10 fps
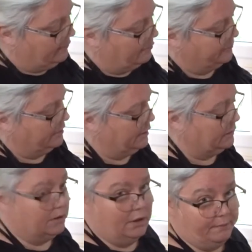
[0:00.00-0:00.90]

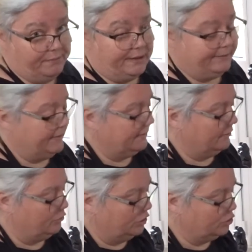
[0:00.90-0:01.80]
aufgeregt, das jetzt
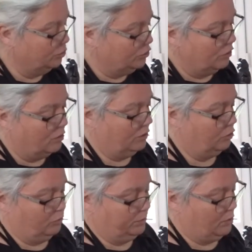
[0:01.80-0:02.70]
natürlich gut gerollt
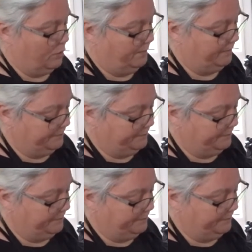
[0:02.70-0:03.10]
zu bekommen.